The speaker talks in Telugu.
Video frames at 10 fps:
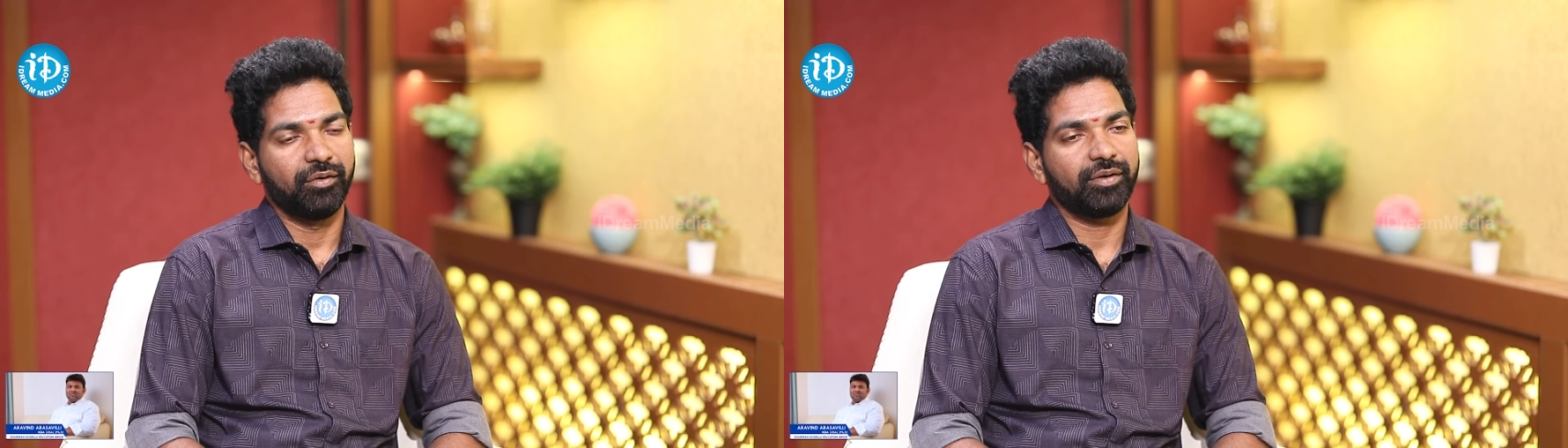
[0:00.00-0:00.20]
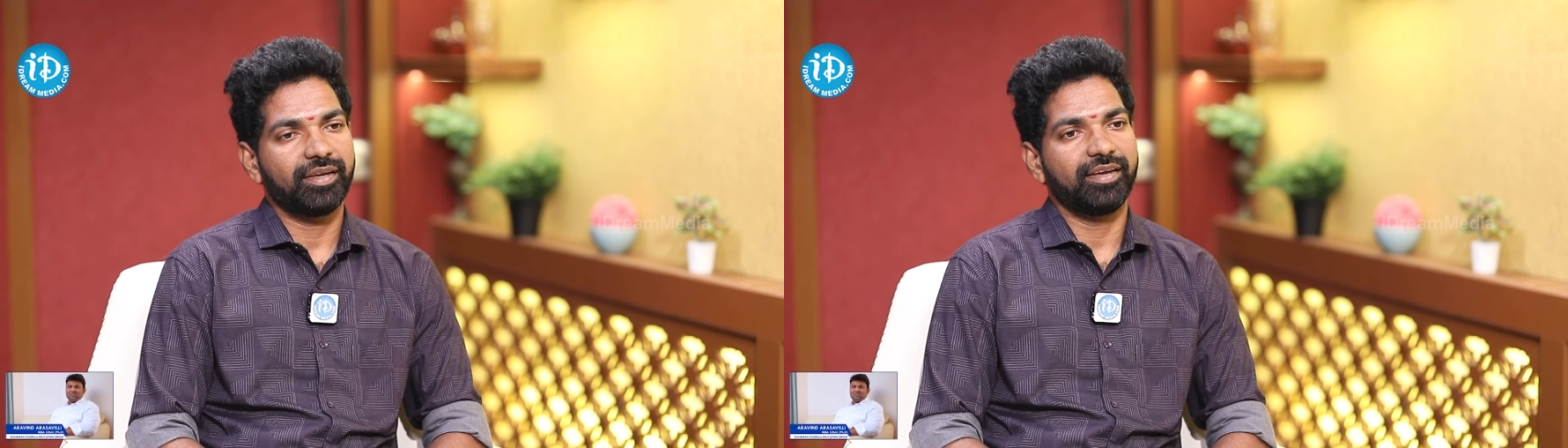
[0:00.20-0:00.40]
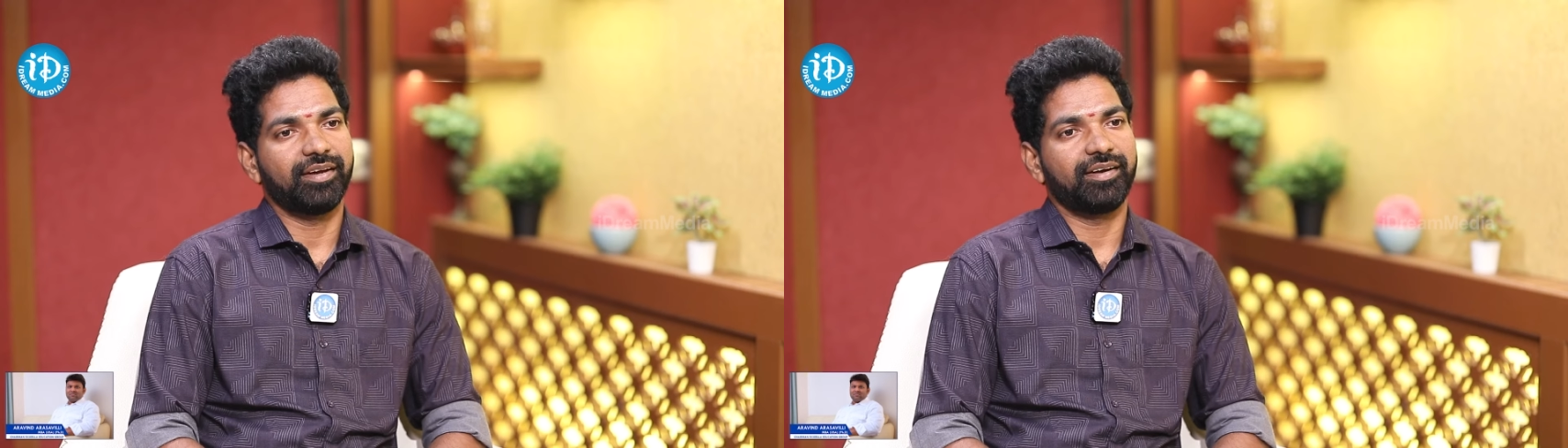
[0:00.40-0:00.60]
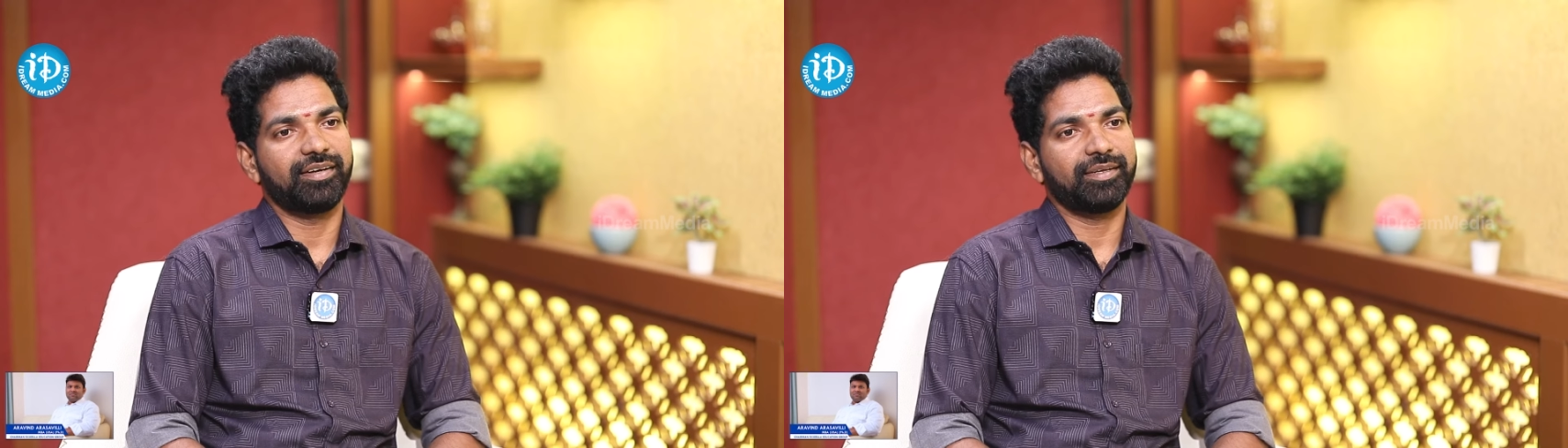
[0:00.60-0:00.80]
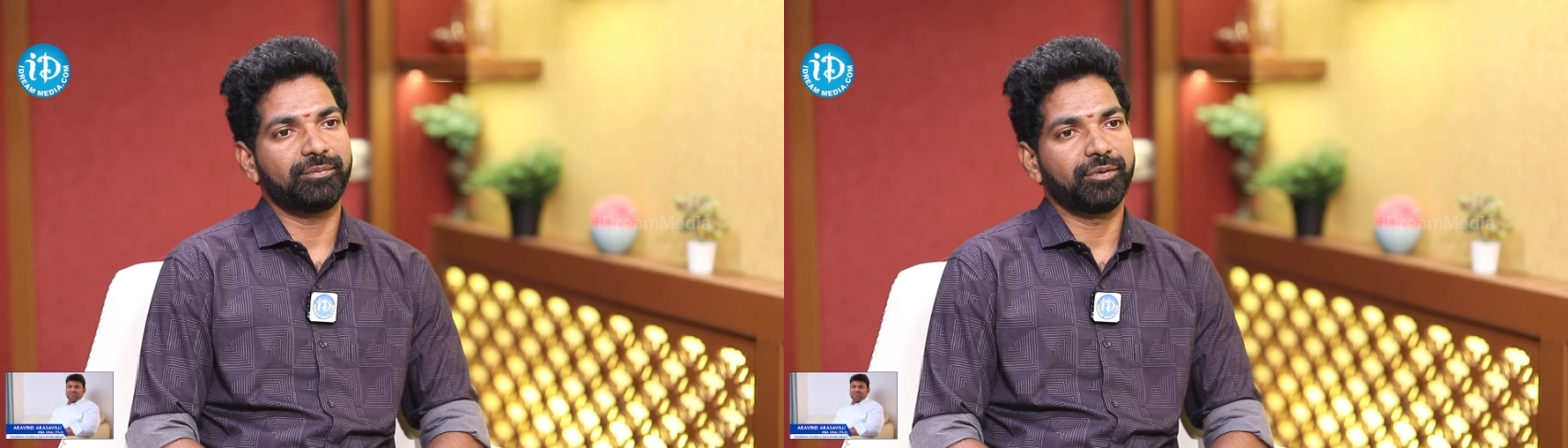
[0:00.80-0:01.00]
ఓకే
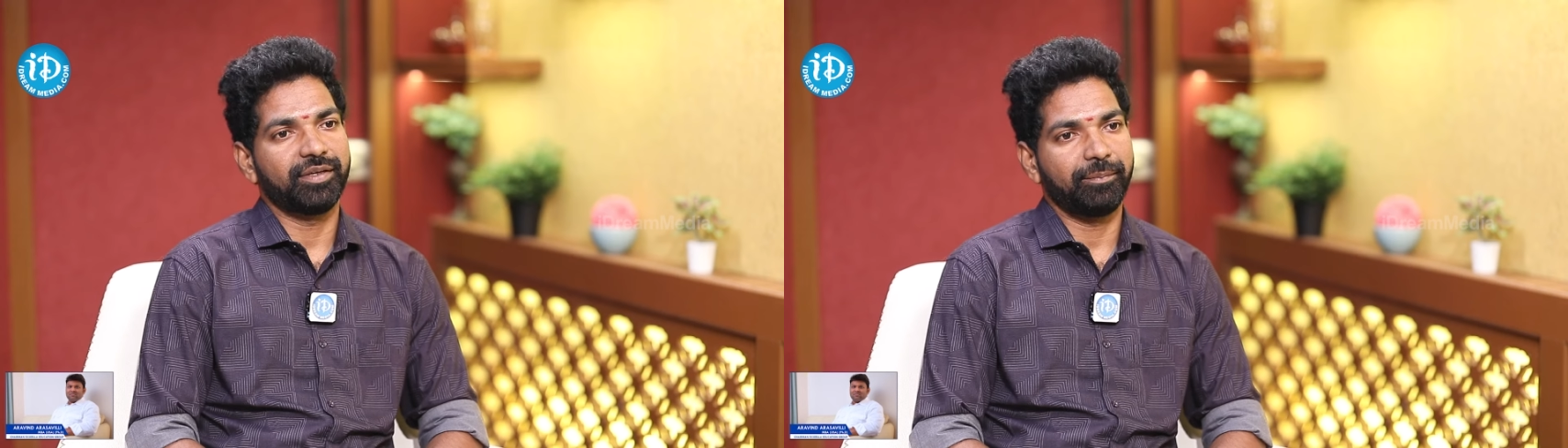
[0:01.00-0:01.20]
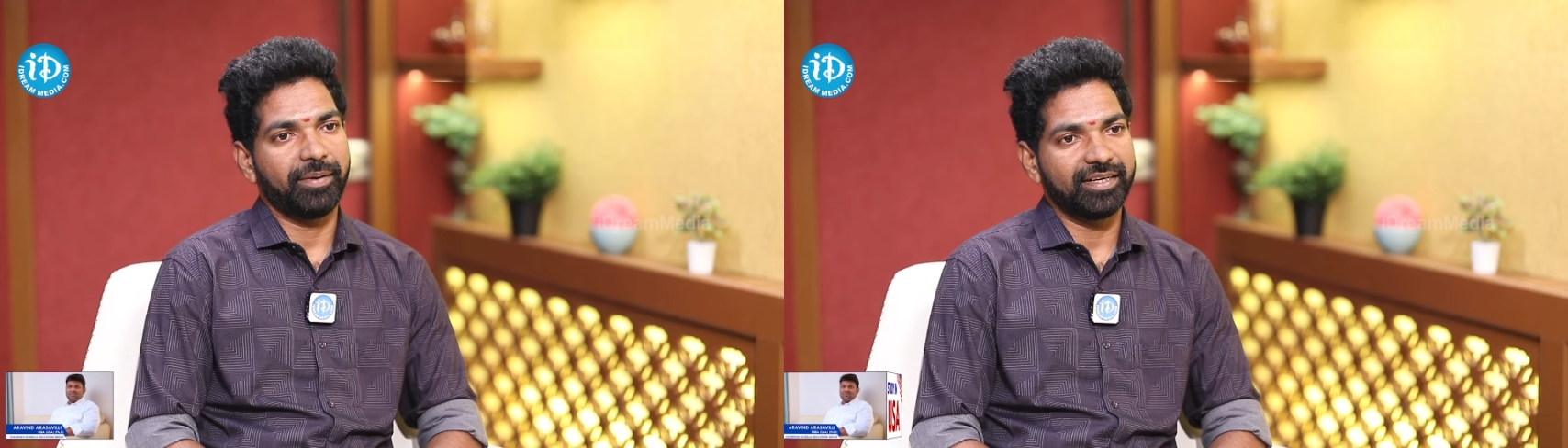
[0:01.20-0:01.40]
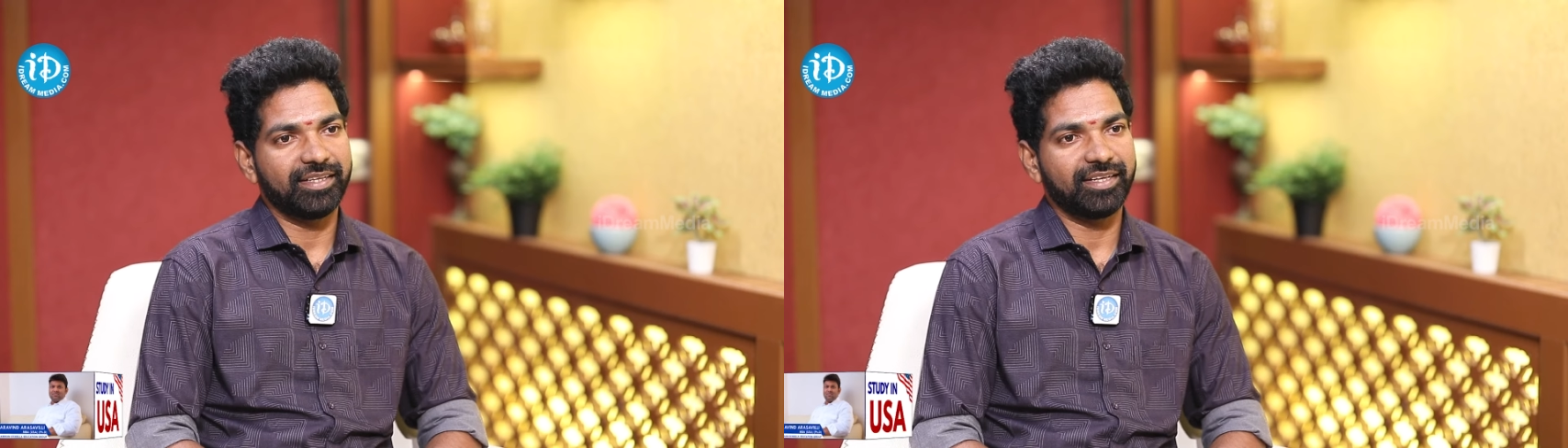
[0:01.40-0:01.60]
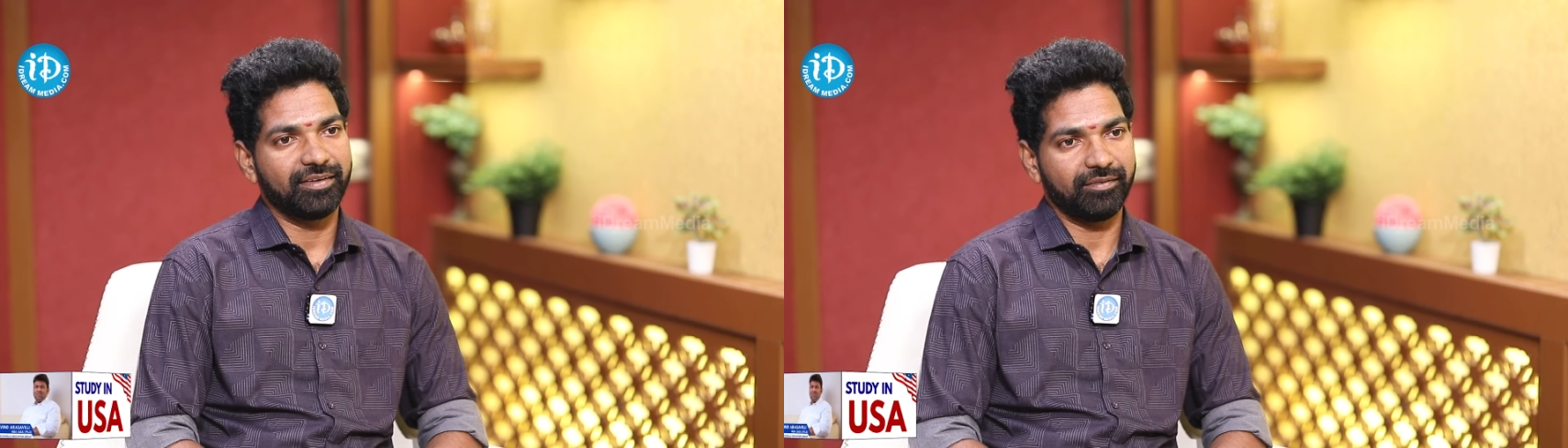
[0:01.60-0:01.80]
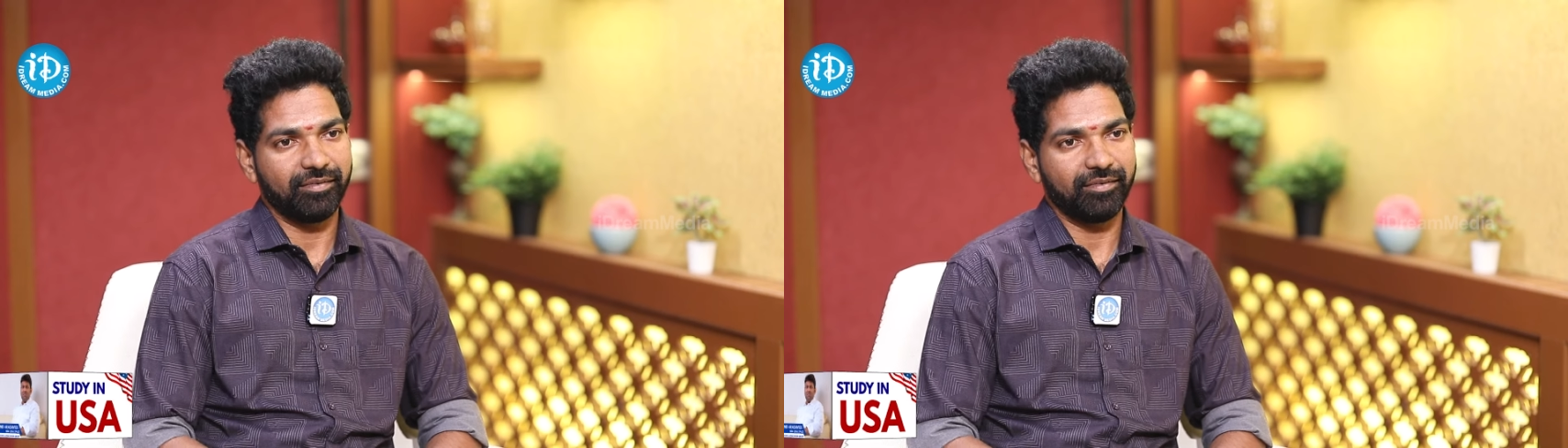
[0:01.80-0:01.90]
అంటే ఇప్పుడు ఈ పాట